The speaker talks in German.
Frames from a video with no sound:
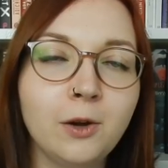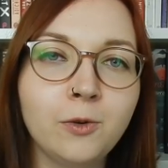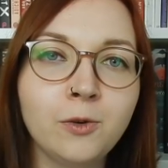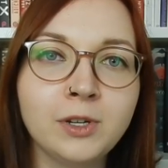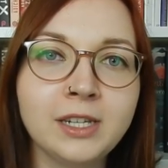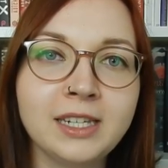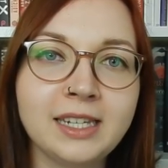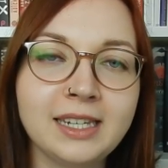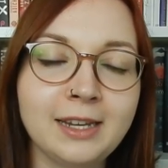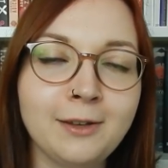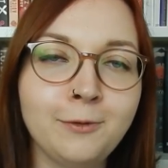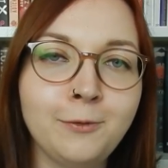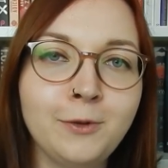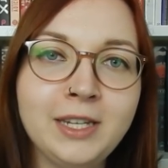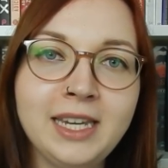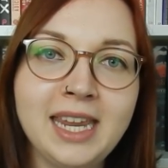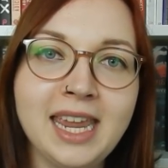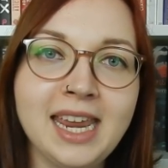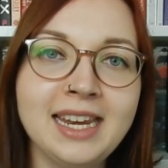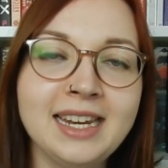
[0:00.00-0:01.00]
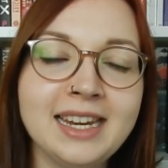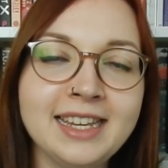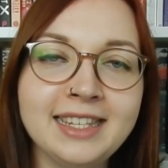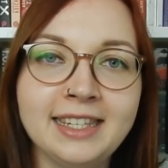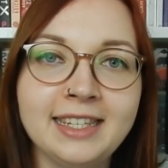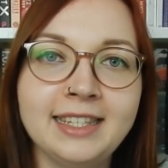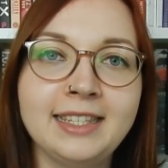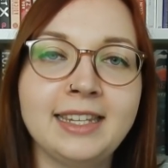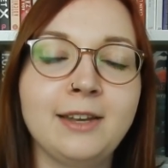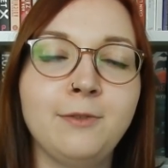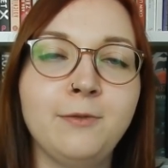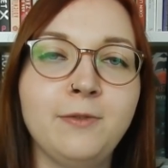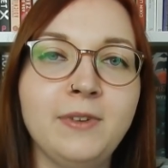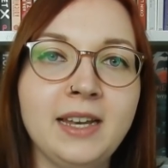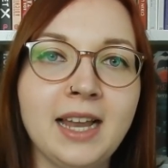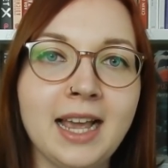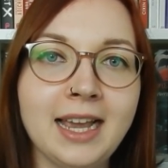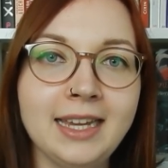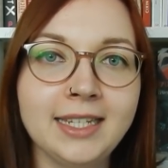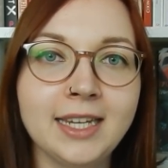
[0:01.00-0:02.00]
und für den ist es dann
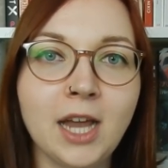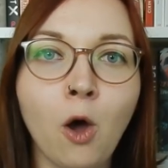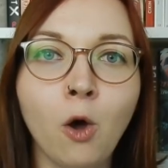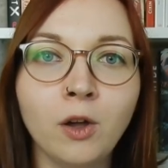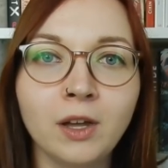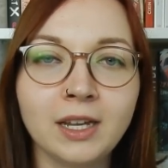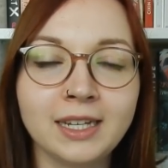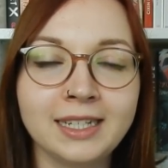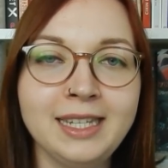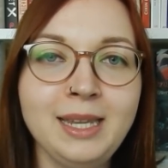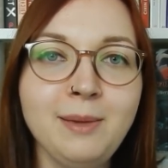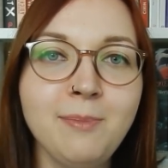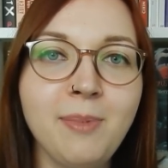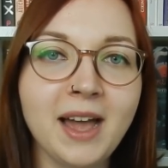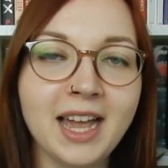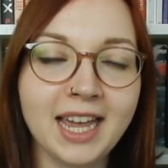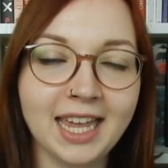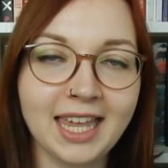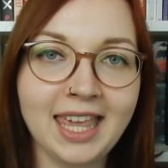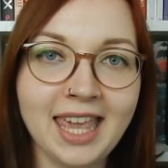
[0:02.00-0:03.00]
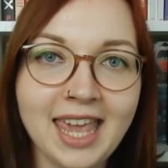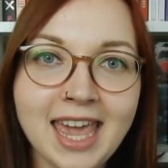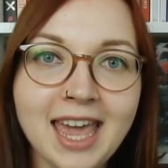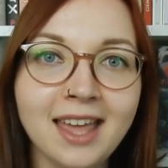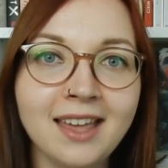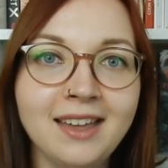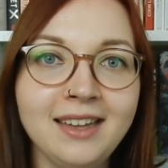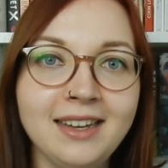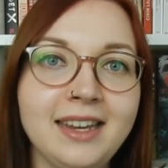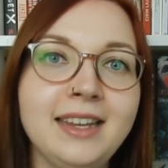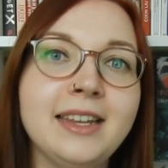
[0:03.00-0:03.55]
vielleicht auch die Barriere,